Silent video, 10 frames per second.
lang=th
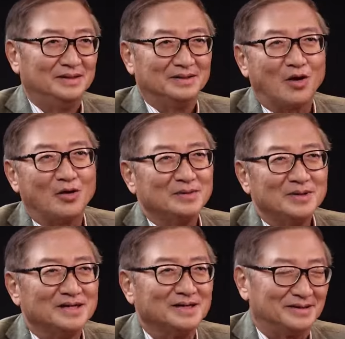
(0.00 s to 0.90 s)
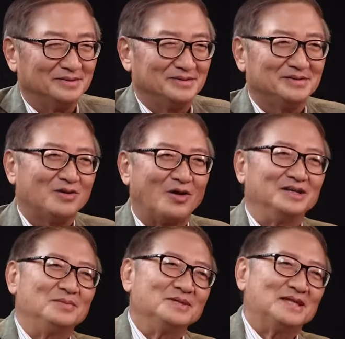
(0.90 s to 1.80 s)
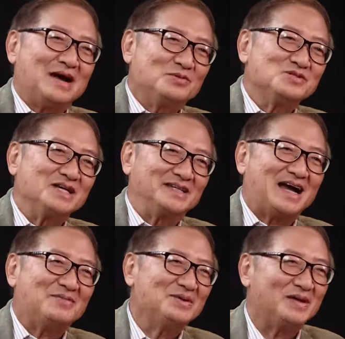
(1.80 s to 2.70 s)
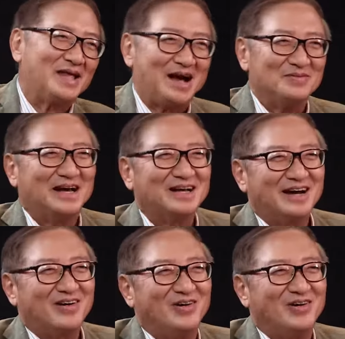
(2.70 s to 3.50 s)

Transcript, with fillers: ของยังไม่เกิดก่อนอื่นต้องไปถามคุณเศรษฐาไม่ได้ถามทางเรา